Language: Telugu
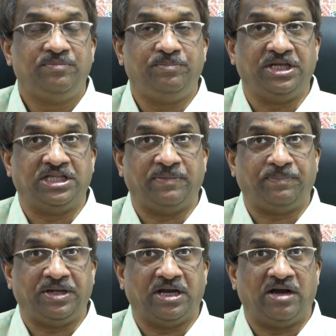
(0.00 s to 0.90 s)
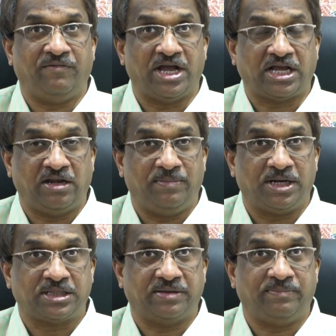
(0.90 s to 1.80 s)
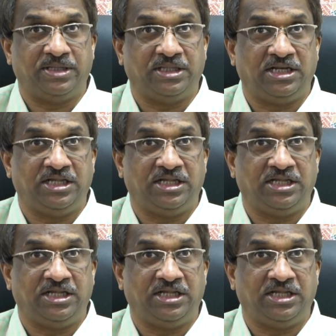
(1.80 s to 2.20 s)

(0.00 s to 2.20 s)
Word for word: బీజేపీ ఆ వ్యాఖ్యలు మాకు సంబంధం